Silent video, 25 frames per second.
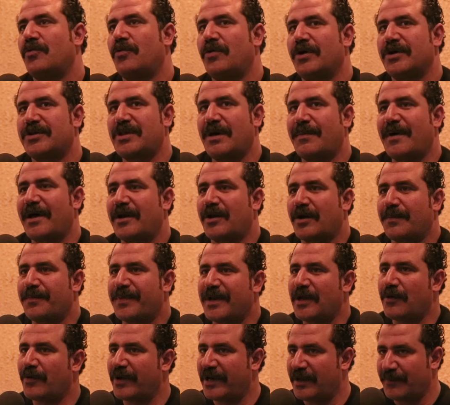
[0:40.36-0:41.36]
وطبعا
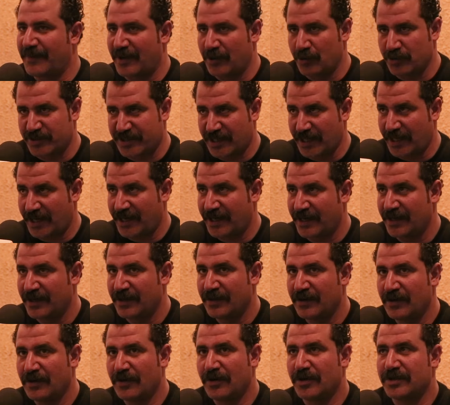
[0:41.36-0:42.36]
ربنا يولي من يصلح
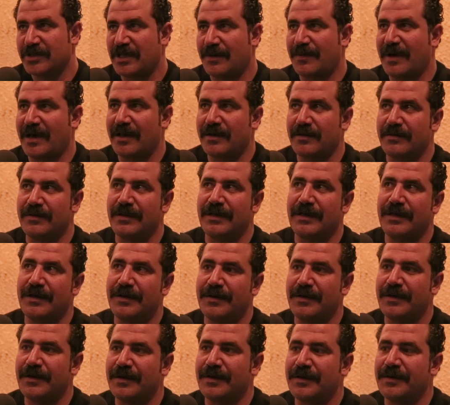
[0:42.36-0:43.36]
طبعا
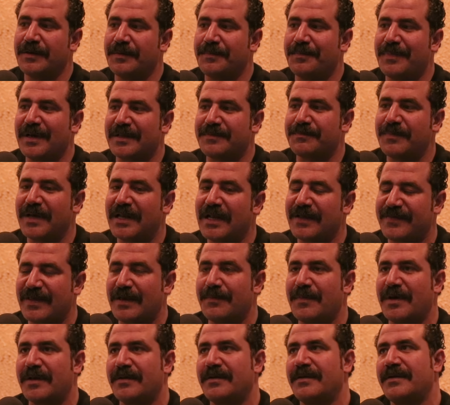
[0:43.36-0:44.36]
آه، بتمنى
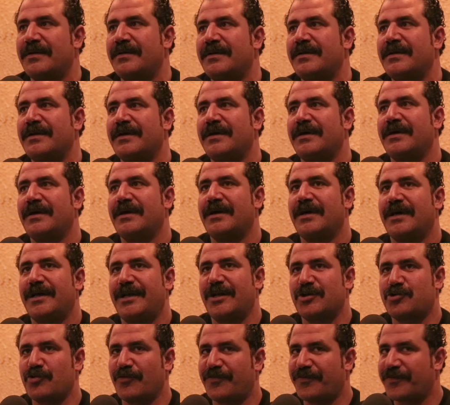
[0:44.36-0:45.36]
دايما
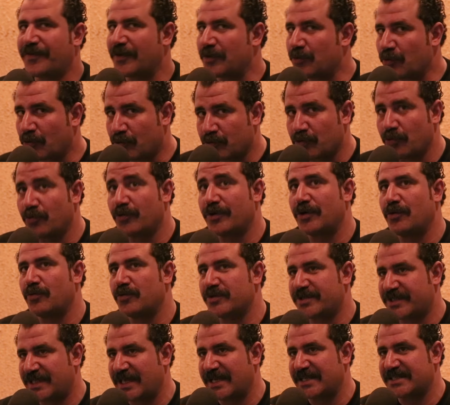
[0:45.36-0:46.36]
اشوف دكتوري
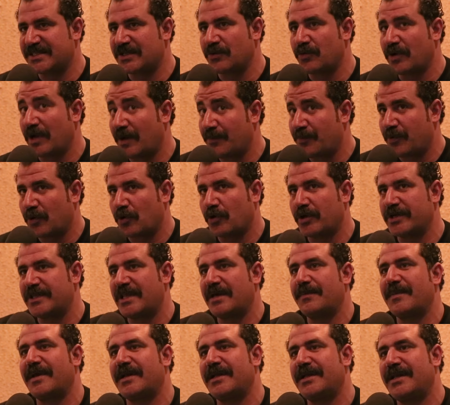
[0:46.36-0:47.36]
واستاذي والاب الروحي
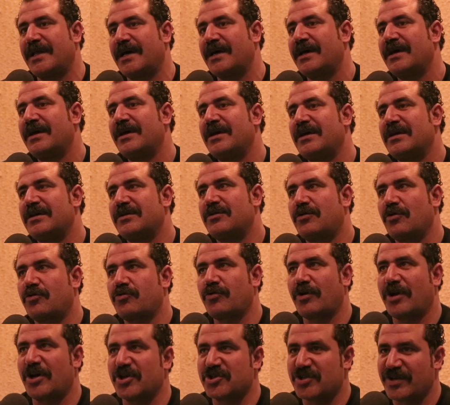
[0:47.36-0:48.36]
دايما لينا
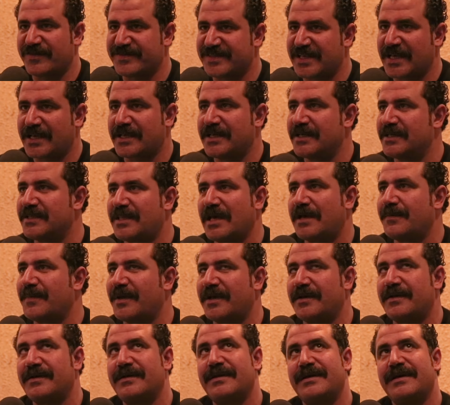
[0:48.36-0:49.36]
دكتور اشرف زكي
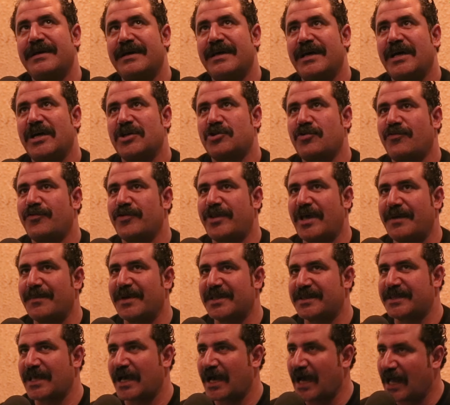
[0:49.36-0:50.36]
دايما شوفوا
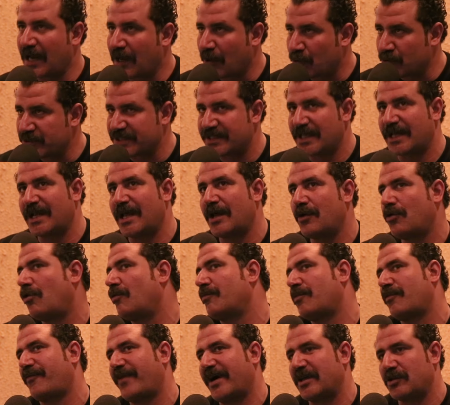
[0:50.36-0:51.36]
دايما تاج على راسنا لانه
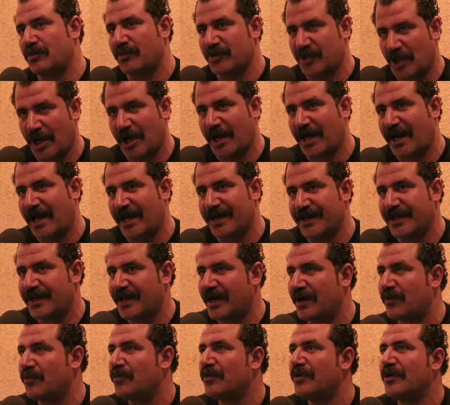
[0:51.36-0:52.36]
عمره في حياته متاخر
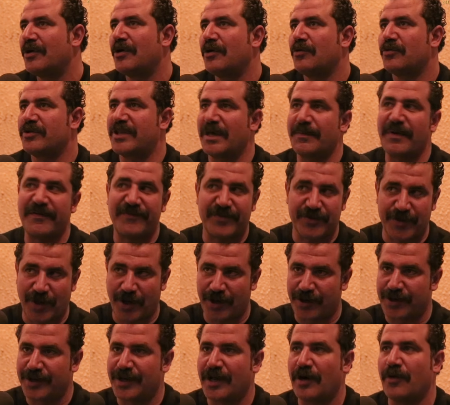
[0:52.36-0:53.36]
عننا دايما في
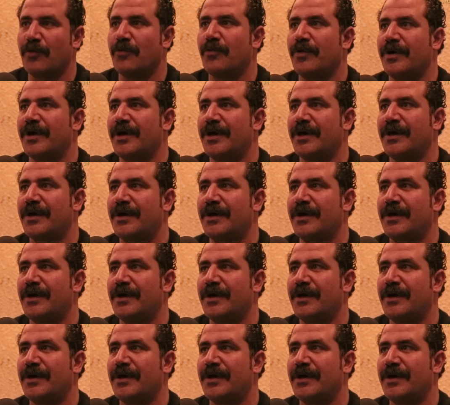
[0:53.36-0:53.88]
ظهرنا و